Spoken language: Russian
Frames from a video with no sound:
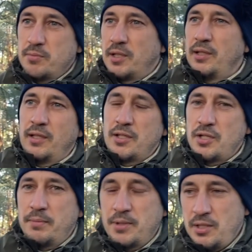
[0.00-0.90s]
Мы когда
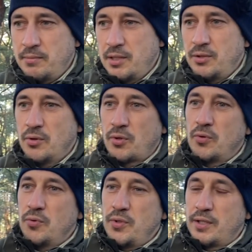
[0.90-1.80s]
начали поднимать
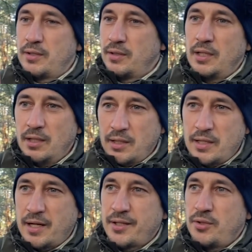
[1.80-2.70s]
горку, у них
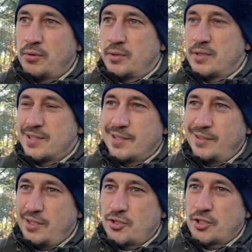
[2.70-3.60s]
кардио,
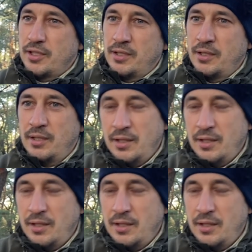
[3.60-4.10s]
задышка,